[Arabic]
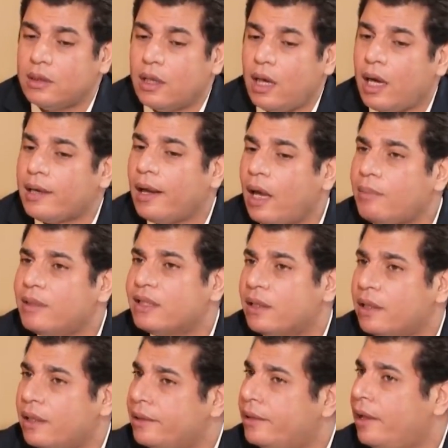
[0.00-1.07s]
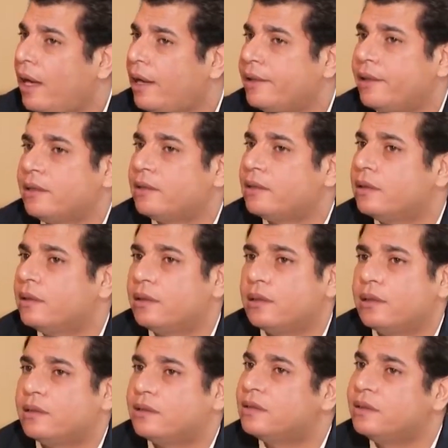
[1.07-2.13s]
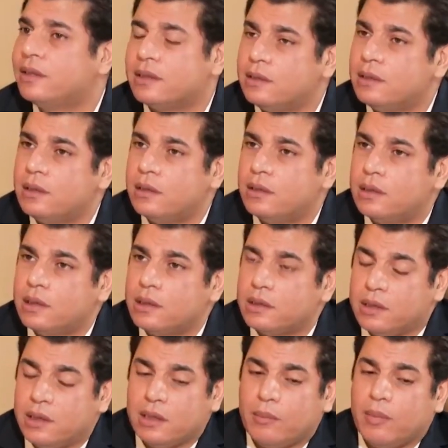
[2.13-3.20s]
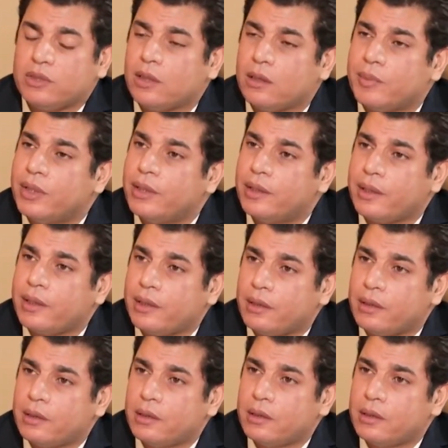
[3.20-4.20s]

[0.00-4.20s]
عن ابدا عن حياتي السياسيه نحن بشر بالاخر